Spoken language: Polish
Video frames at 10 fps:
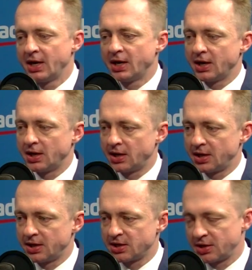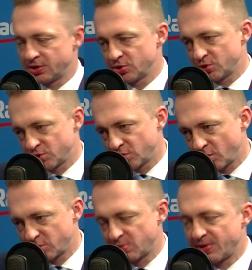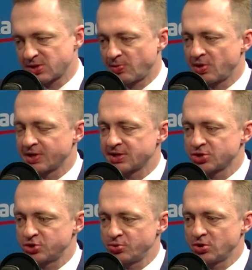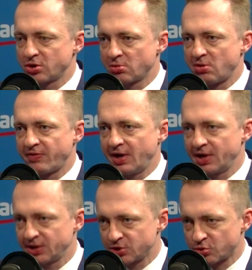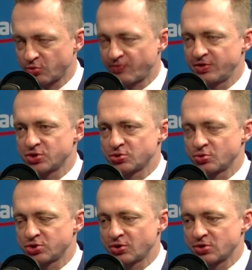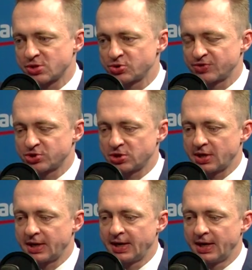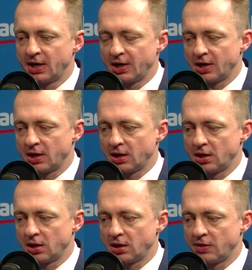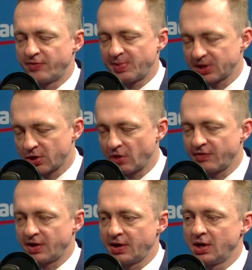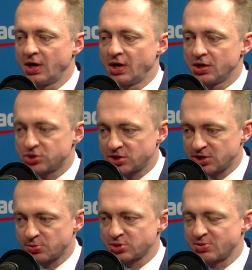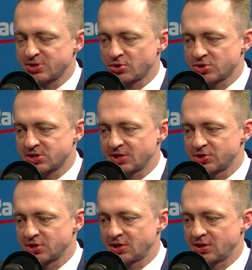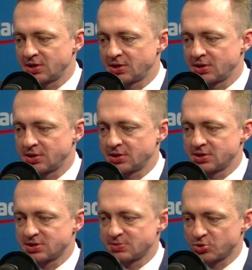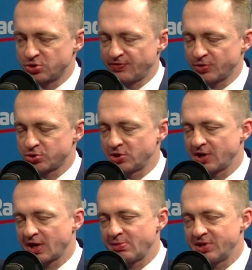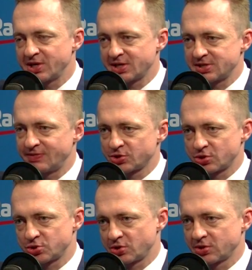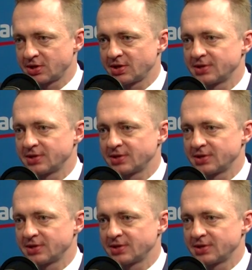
e, czy to choćby bardzo popularne zasiłki chorobowe, ale też również różnego rodzaju świadczenia e, wypadkowe, czy też możemy skorzystać e, z możliwości rehabilitacji w naszych ośrodkach.